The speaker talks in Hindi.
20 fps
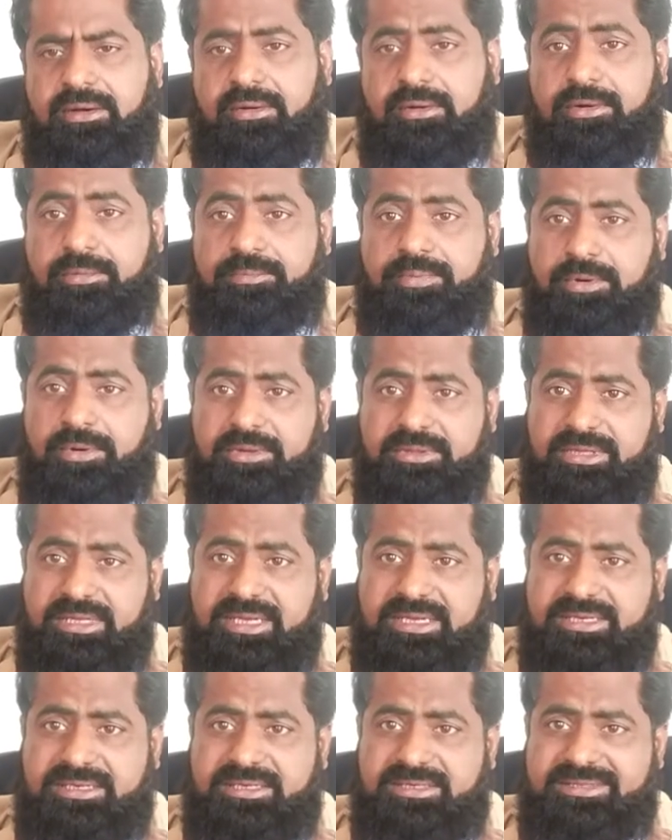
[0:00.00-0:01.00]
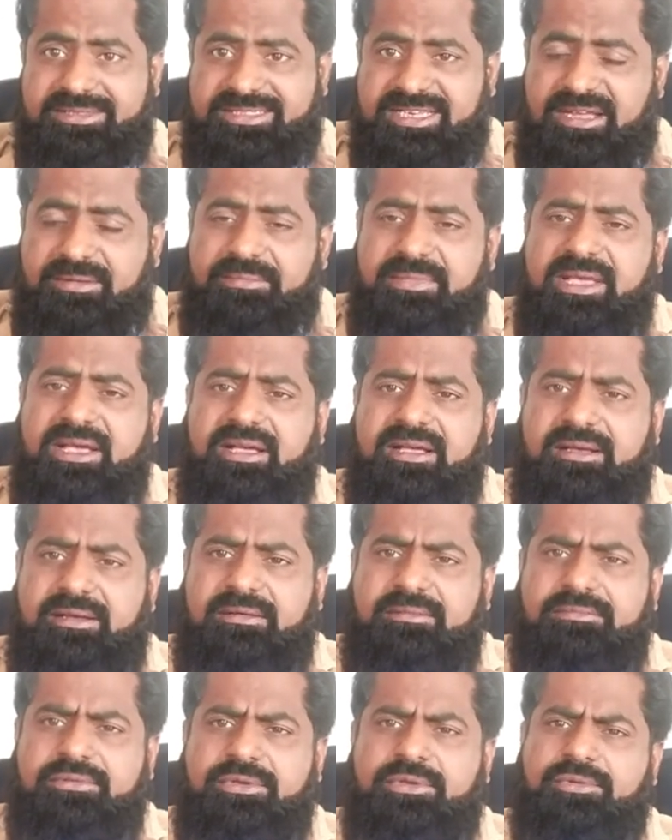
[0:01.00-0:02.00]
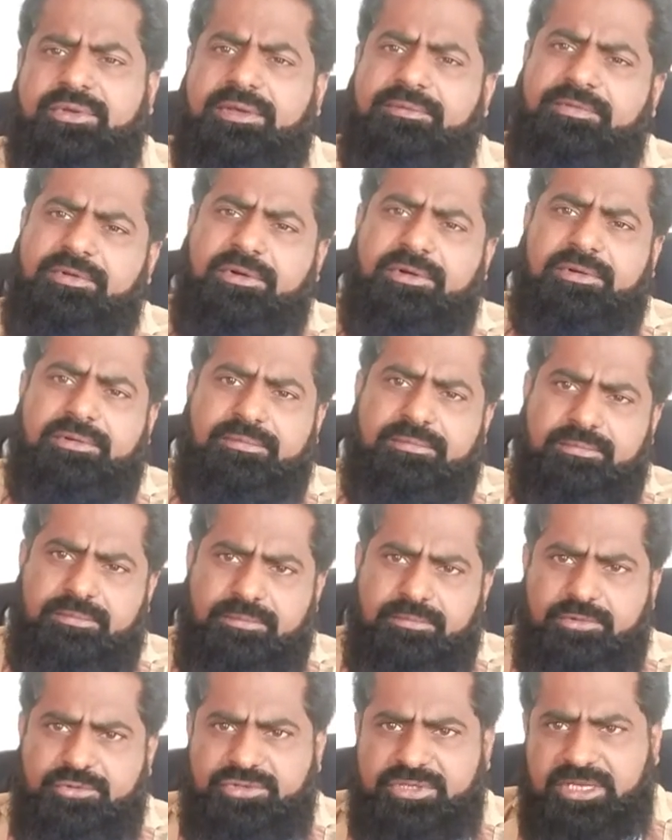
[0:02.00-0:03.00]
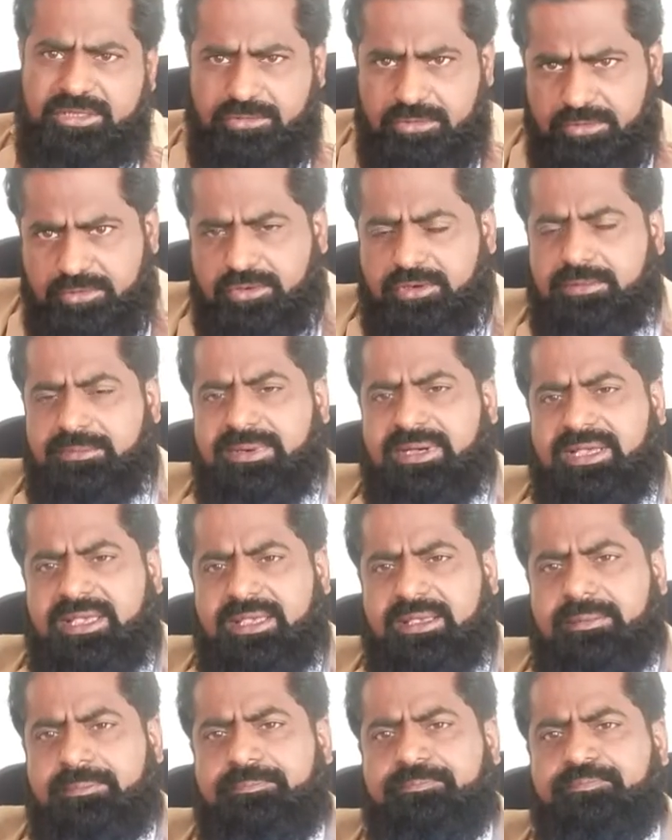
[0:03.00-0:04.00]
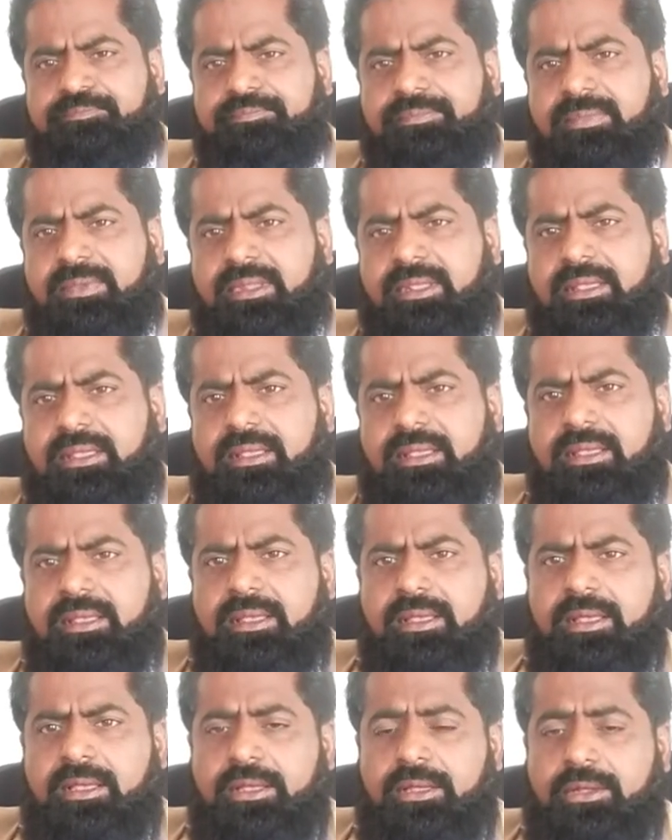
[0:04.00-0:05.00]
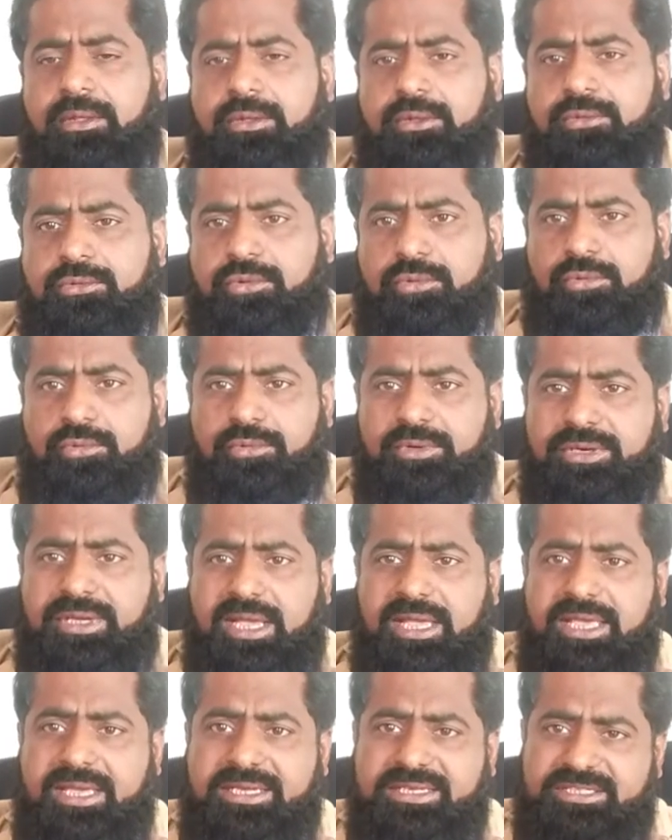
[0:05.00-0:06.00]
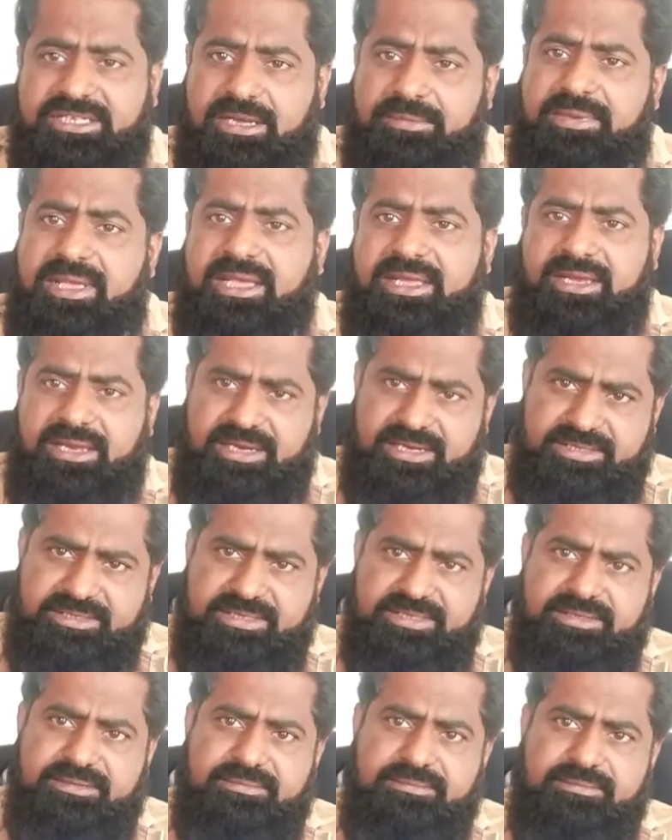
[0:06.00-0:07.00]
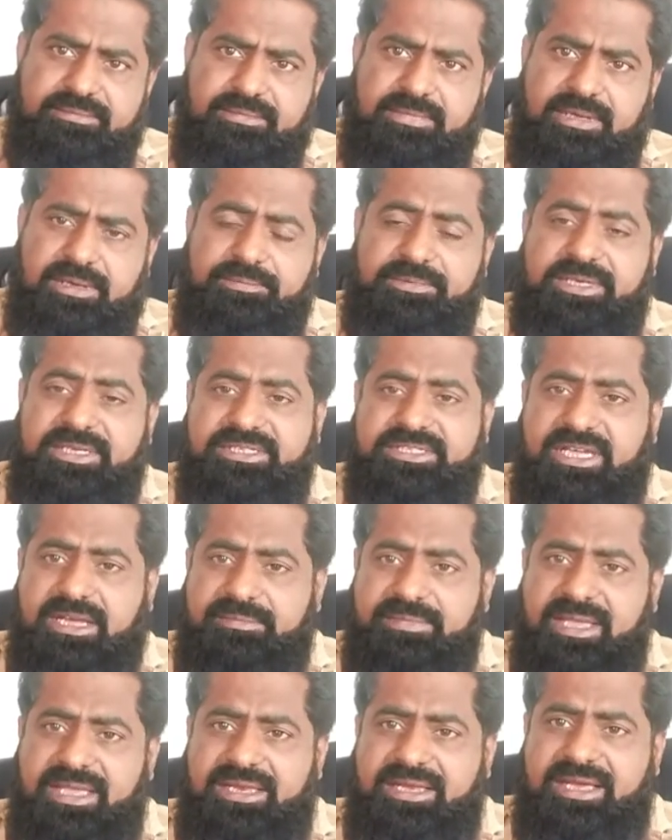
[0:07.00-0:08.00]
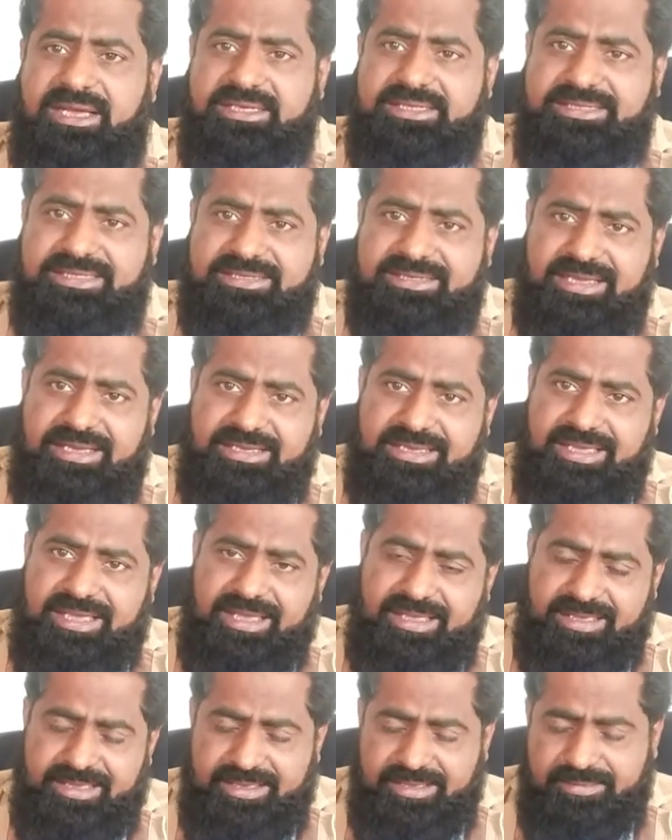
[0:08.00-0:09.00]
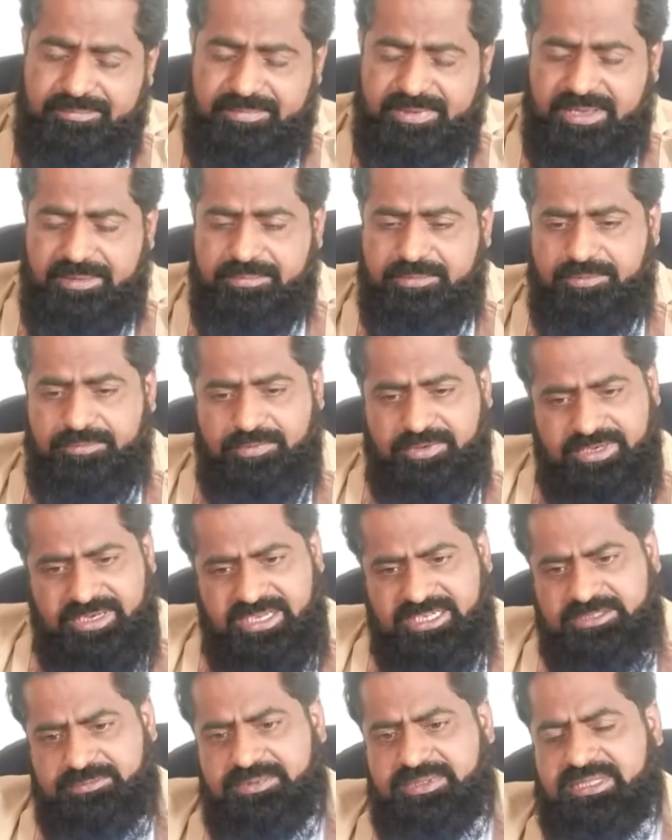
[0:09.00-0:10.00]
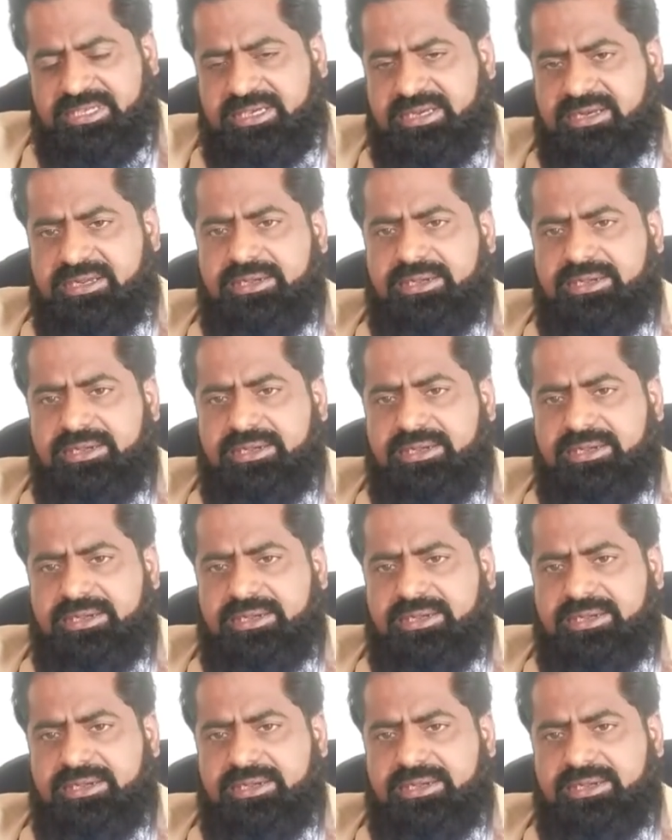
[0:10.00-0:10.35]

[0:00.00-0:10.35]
और बहुत एक जामिया क्योंकि वो उस्तादुल हुक्मा है तो उनका एक जामिया इलाज है अब ये जामिया इलाज इसका क्या है मैं आपको वो इलाज बता रहा